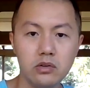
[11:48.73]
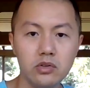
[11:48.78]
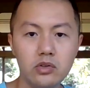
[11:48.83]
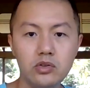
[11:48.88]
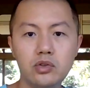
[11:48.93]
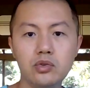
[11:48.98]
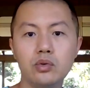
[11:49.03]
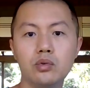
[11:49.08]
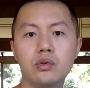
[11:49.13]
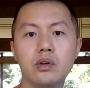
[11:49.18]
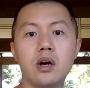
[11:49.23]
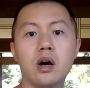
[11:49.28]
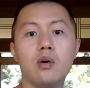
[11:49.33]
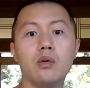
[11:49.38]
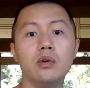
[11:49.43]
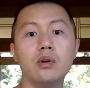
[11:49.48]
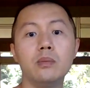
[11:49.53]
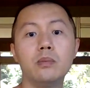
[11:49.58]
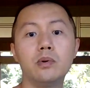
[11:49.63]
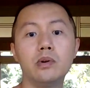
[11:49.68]
就
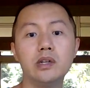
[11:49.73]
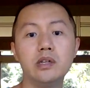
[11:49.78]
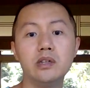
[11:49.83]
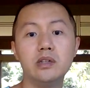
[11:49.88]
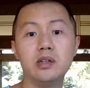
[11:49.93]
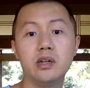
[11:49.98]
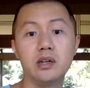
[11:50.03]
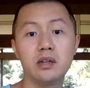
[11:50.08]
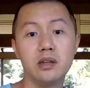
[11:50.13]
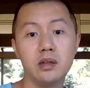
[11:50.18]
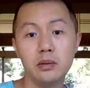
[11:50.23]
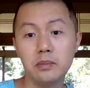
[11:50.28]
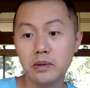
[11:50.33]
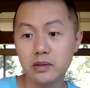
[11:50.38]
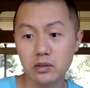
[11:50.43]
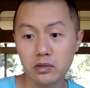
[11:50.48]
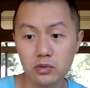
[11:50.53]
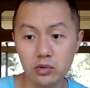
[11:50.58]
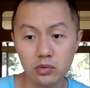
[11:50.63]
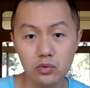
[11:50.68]
搞一波疫情，你
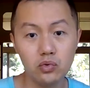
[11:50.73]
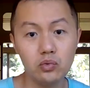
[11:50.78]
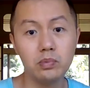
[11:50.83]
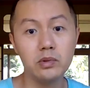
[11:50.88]
们这